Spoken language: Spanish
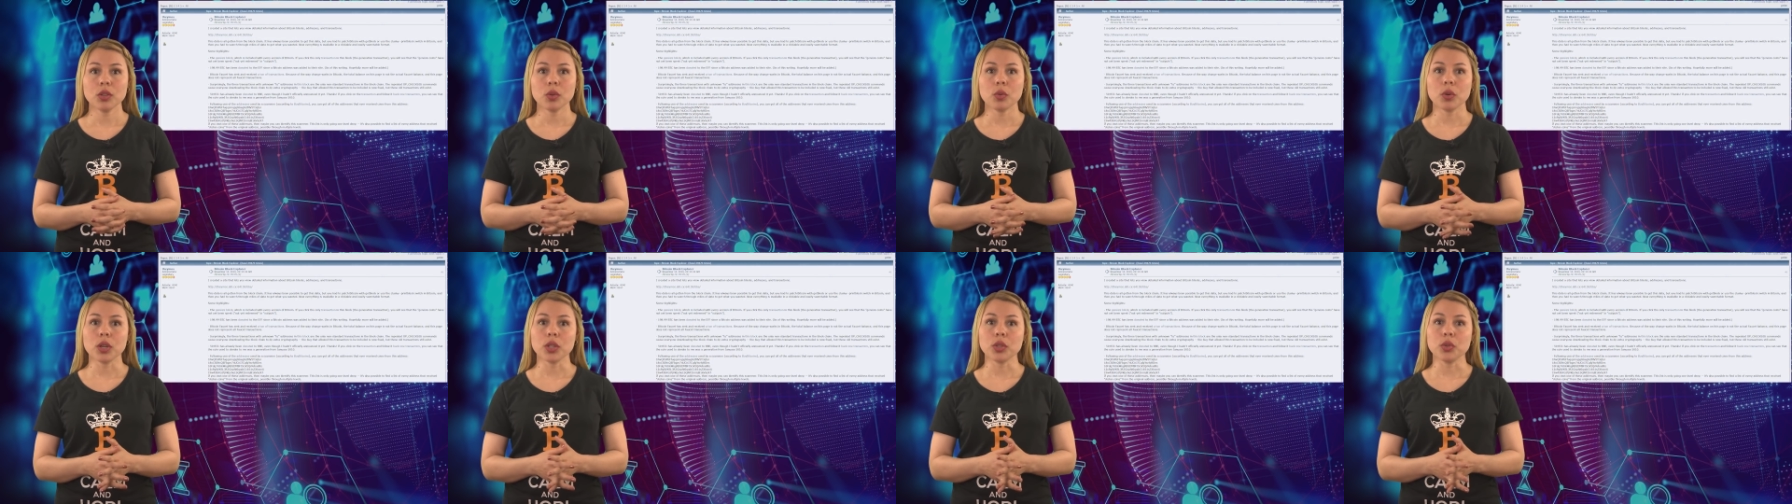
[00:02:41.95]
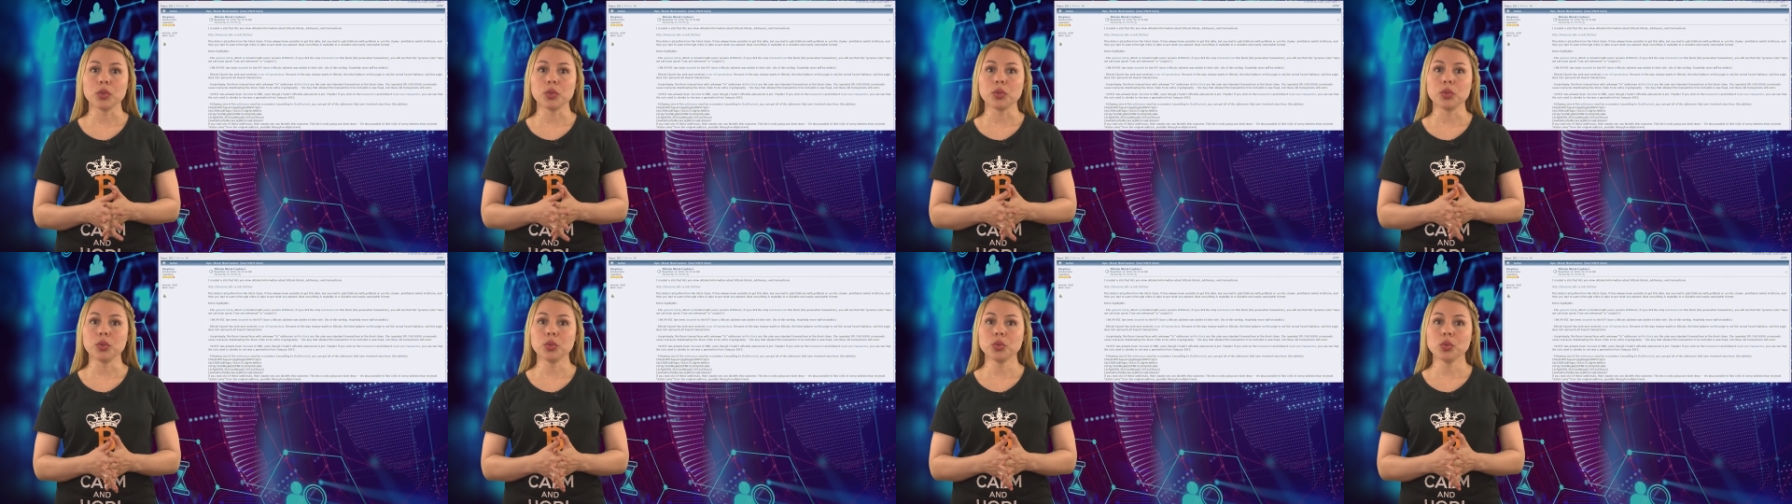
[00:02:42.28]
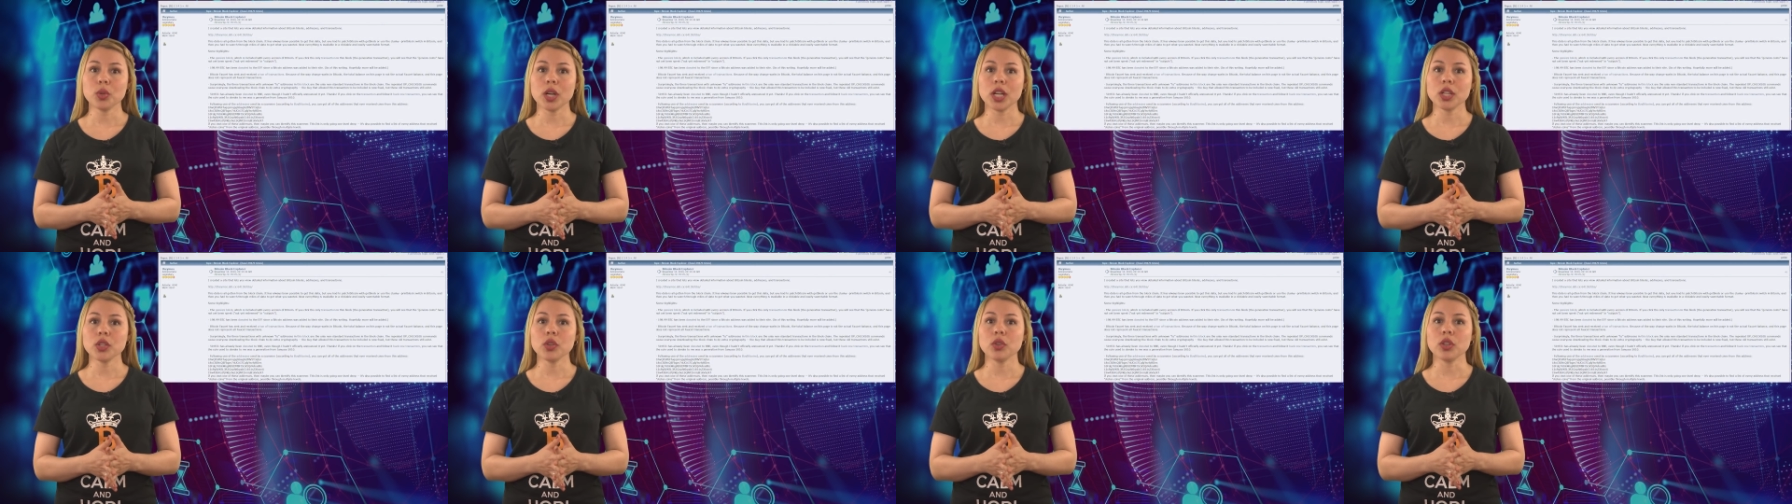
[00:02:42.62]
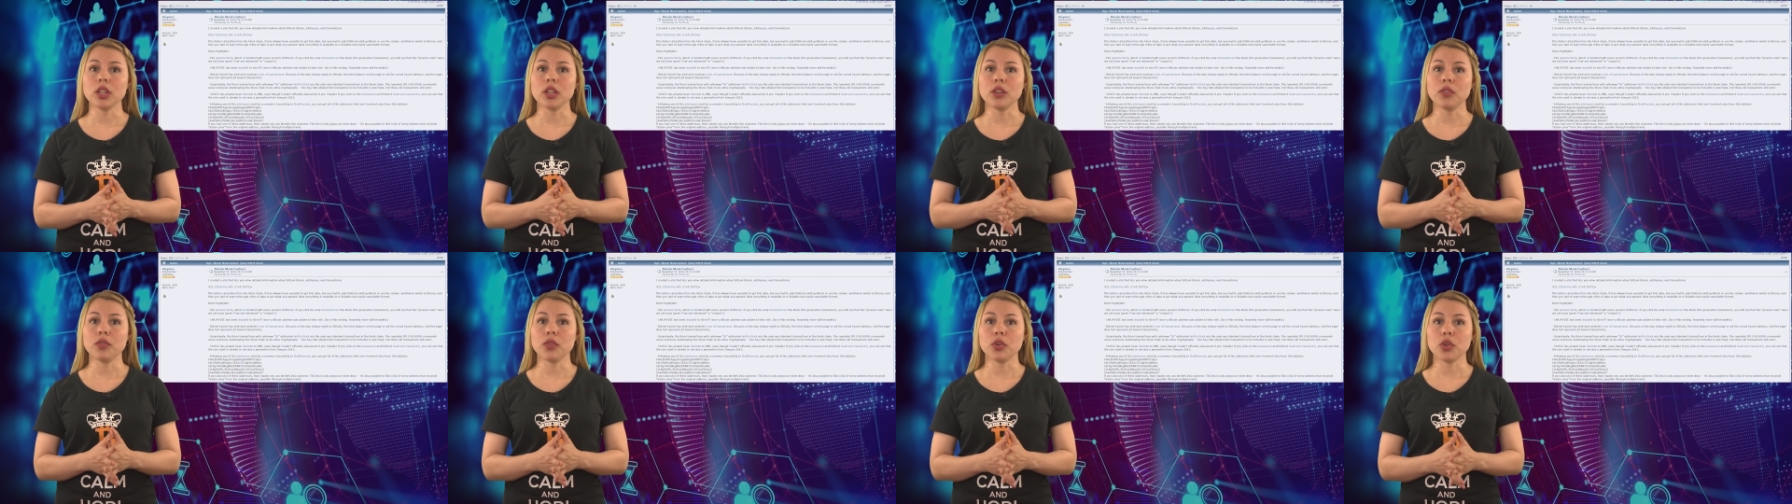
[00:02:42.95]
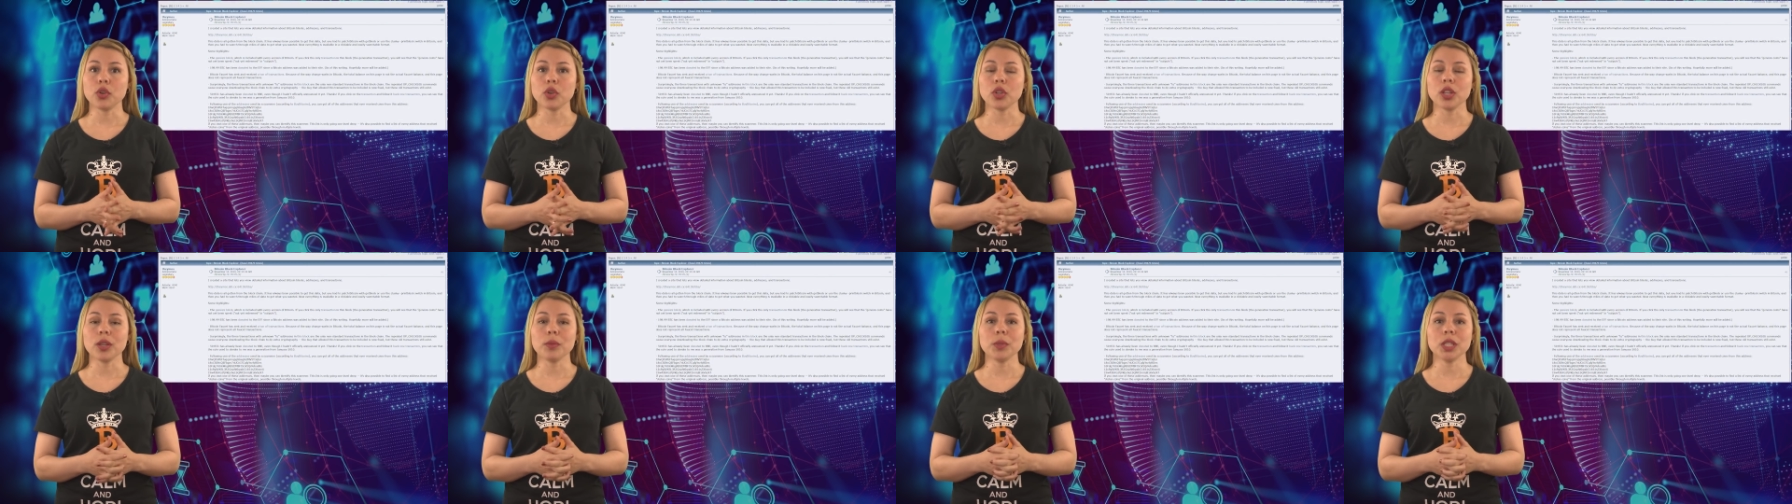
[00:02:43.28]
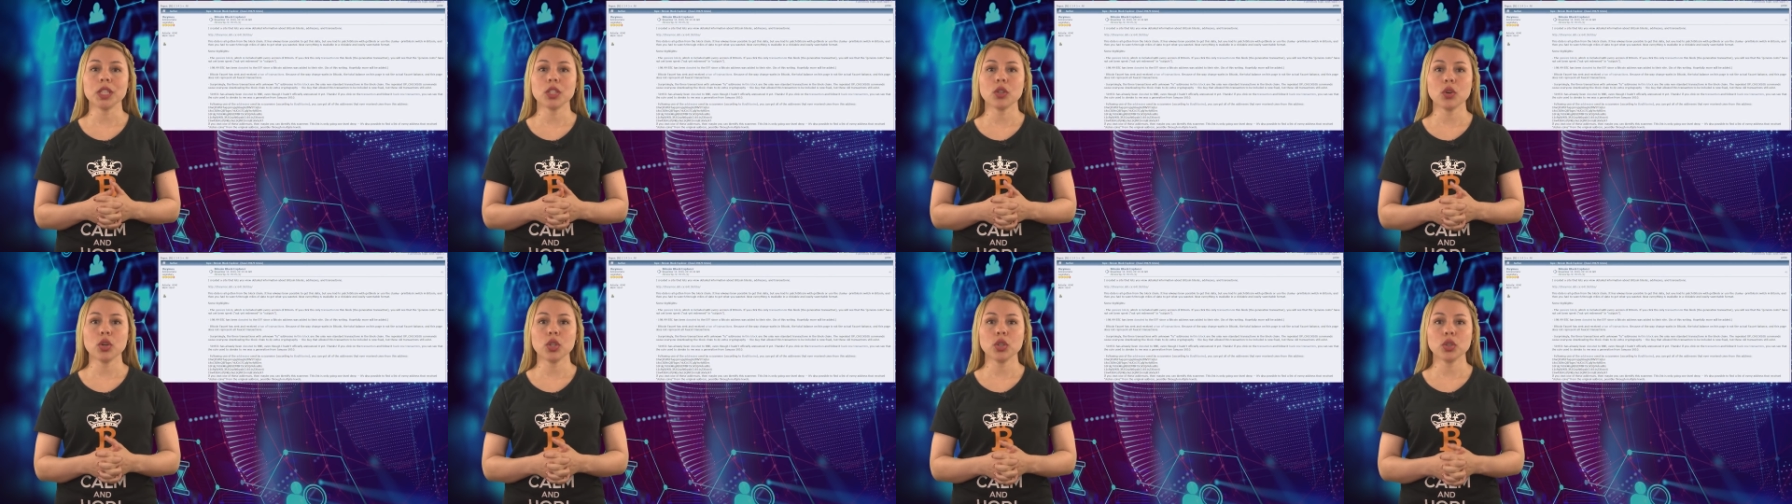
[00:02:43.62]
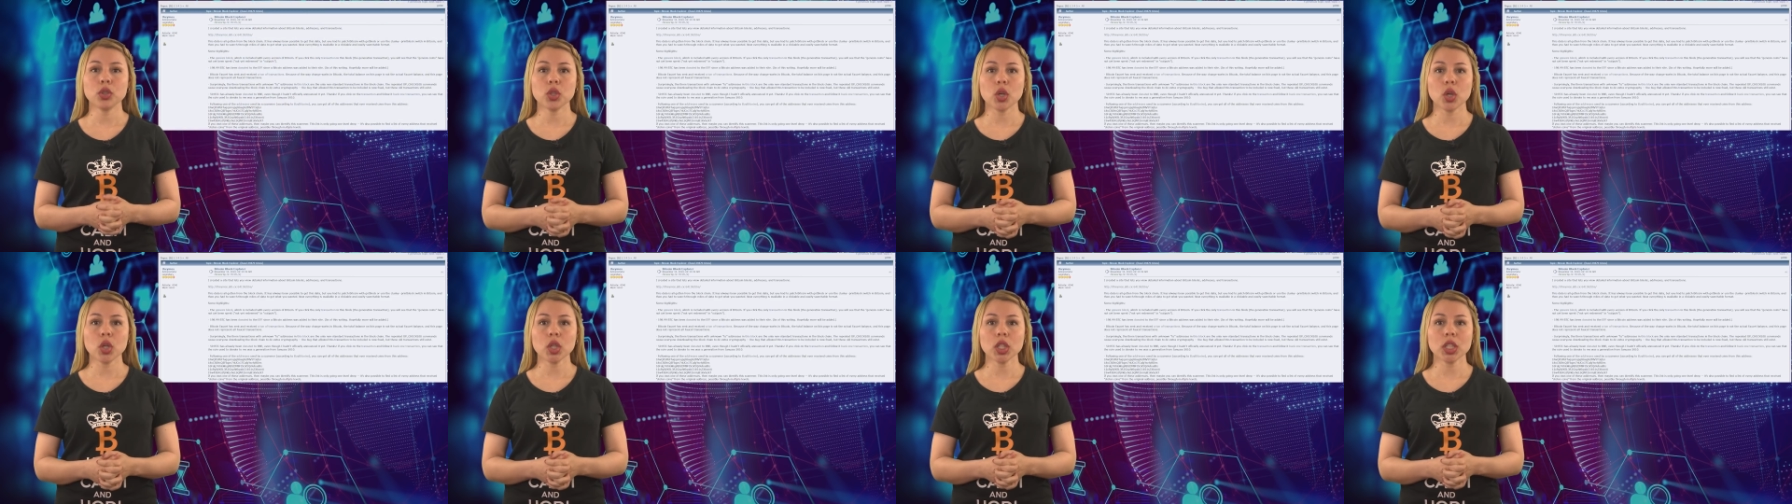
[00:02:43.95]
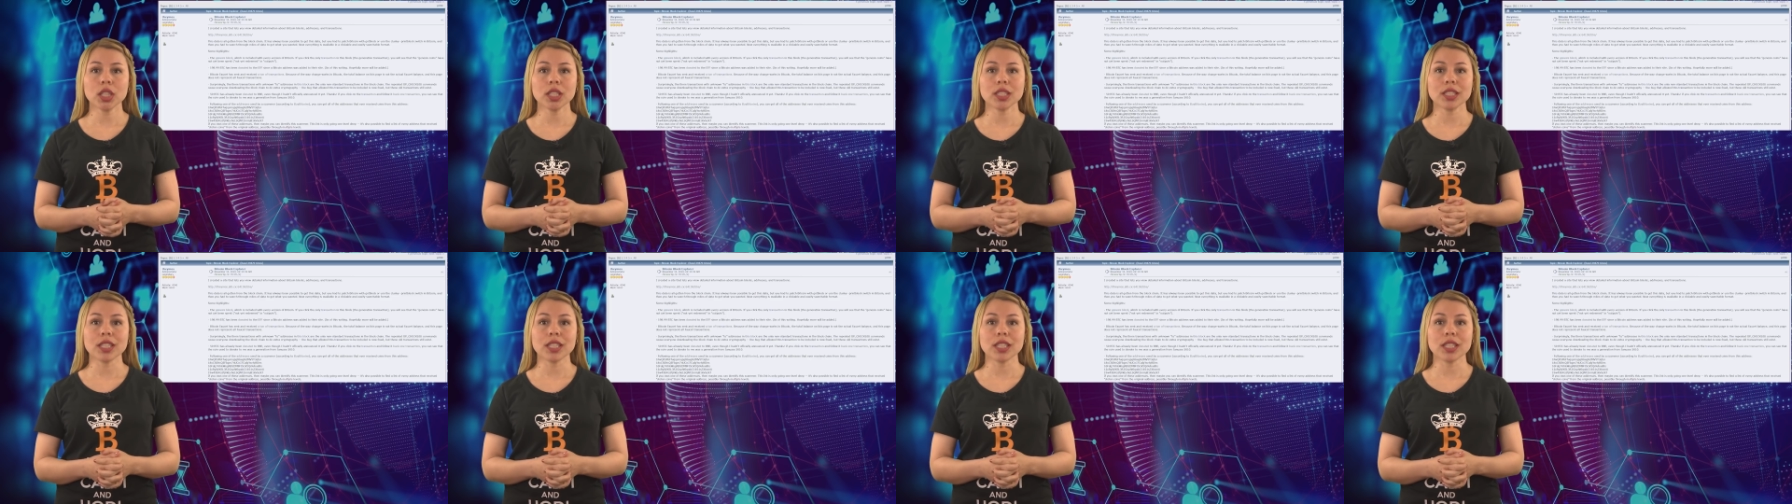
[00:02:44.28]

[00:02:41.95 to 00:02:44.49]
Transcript: cuando un usuario del foro de Bitcoin Talk